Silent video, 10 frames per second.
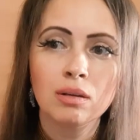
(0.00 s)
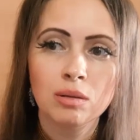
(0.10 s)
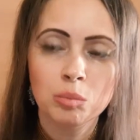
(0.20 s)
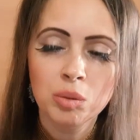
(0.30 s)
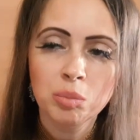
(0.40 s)

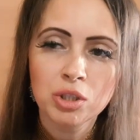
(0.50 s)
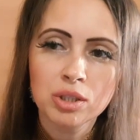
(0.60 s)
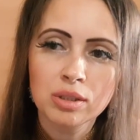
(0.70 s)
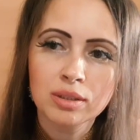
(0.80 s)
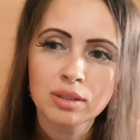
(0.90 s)
«Мы
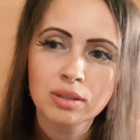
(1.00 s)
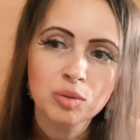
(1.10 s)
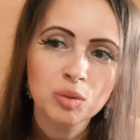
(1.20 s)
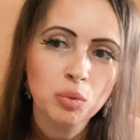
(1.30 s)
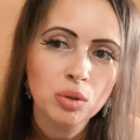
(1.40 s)
пришли с одним
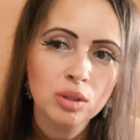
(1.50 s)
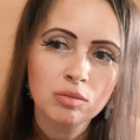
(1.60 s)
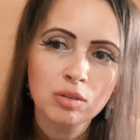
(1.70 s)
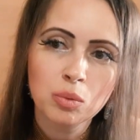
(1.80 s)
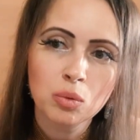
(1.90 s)
спорным
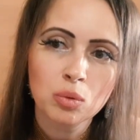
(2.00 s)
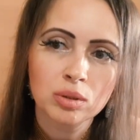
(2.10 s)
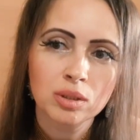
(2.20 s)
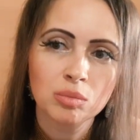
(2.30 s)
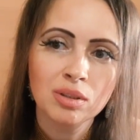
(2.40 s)

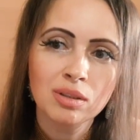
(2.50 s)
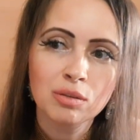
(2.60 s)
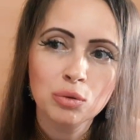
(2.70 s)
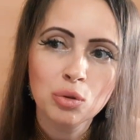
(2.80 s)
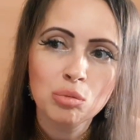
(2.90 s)
вопросом. Дело
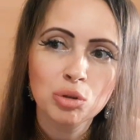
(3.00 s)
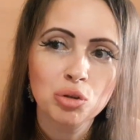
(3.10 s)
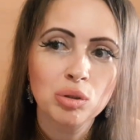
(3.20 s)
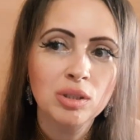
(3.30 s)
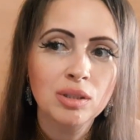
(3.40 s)
в том,
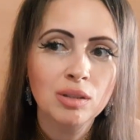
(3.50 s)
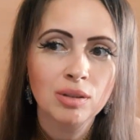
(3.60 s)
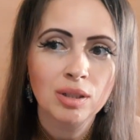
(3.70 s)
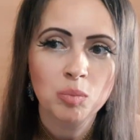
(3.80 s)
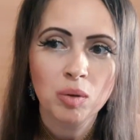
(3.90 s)
что они
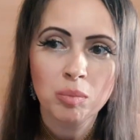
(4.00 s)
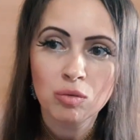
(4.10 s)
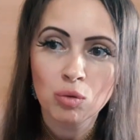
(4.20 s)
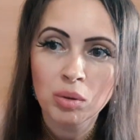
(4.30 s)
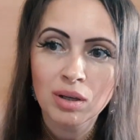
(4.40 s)
говорят про
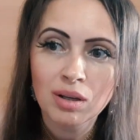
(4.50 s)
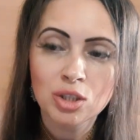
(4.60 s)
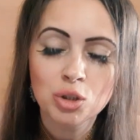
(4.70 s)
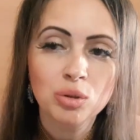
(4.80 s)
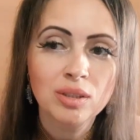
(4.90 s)
моего быка,
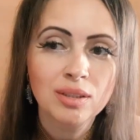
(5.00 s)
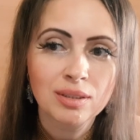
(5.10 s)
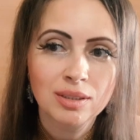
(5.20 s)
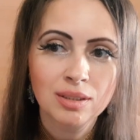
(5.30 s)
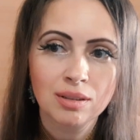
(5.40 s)
что это
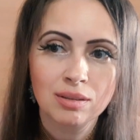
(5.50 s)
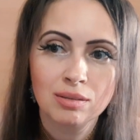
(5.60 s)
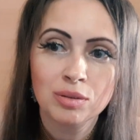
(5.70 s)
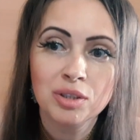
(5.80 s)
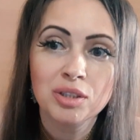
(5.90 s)
коза.
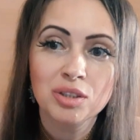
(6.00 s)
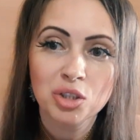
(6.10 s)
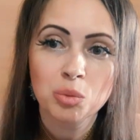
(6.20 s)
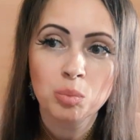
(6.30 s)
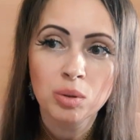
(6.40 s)
Ведь это
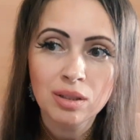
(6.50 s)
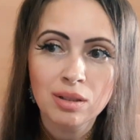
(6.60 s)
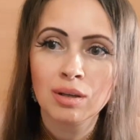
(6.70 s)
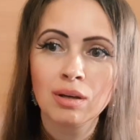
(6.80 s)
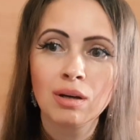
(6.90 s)
же бык,
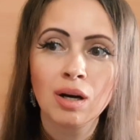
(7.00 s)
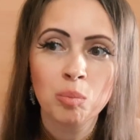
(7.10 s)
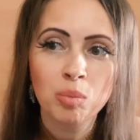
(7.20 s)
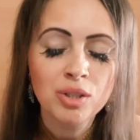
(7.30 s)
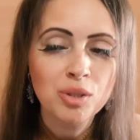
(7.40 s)
а
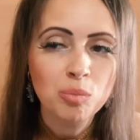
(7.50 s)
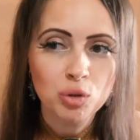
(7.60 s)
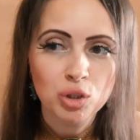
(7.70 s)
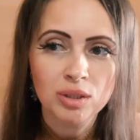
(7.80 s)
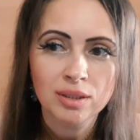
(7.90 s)
бык не
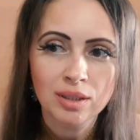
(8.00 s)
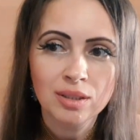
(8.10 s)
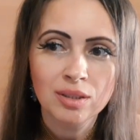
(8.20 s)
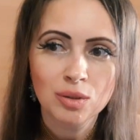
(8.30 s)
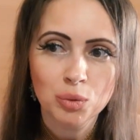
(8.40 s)
может стать
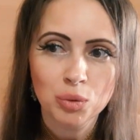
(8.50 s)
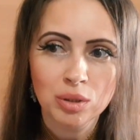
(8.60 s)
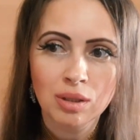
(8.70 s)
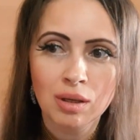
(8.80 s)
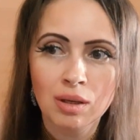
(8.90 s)
козой».
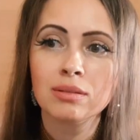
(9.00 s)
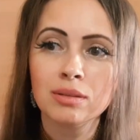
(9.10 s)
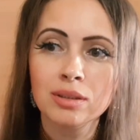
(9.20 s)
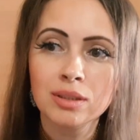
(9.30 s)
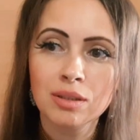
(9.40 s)

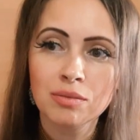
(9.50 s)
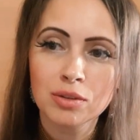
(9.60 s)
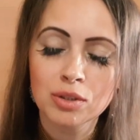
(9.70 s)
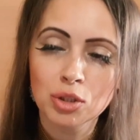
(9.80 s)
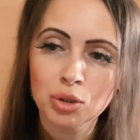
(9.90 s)
«Ты сам
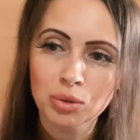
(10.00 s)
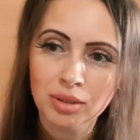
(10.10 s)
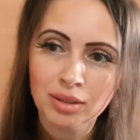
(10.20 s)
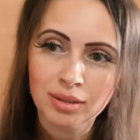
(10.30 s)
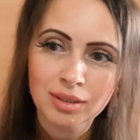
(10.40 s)
видишь, что
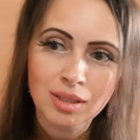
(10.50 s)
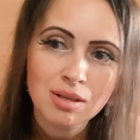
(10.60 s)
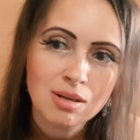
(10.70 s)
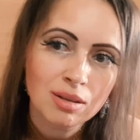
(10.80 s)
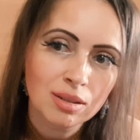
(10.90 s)
это коза,
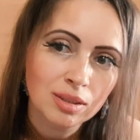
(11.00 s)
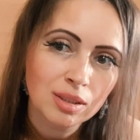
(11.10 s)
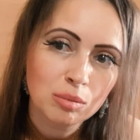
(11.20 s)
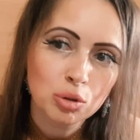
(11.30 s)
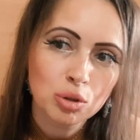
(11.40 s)
а коза
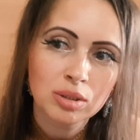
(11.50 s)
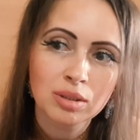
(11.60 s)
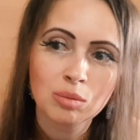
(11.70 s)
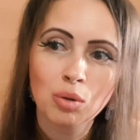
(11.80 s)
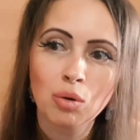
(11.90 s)
не может
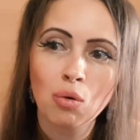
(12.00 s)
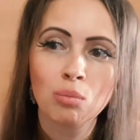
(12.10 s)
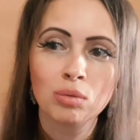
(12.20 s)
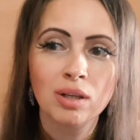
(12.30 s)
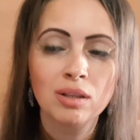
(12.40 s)
стать
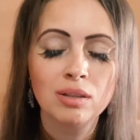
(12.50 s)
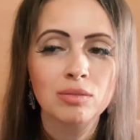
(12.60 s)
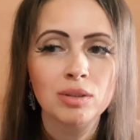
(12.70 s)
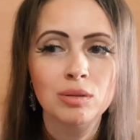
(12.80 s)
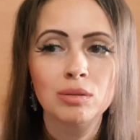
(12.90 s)
быком», — дал
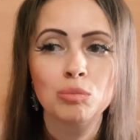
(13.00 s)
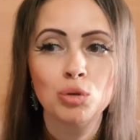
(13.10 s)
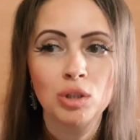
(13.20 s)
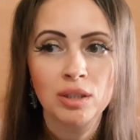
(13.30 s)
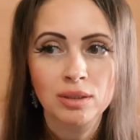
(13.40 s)
ответ
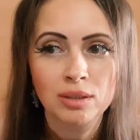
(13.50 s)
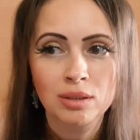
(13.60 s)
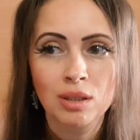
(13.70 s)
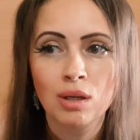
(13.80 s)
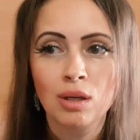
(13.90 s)
мудрец.
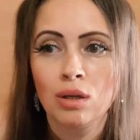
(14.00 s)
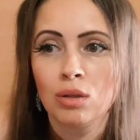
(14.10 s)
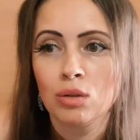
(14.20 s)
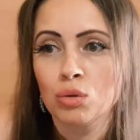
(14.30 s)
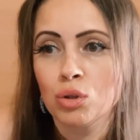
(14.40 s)

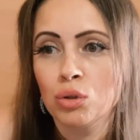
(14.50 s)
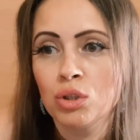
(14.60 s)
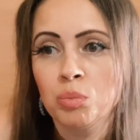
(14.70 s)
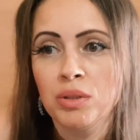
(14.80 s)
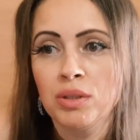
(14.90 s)
«Ну что
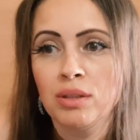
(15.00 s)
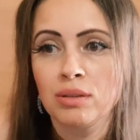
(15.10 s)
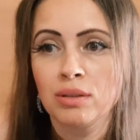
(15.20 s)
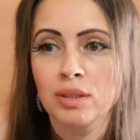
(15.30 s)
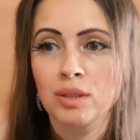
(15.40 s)
же
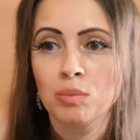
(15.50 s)
поделать, если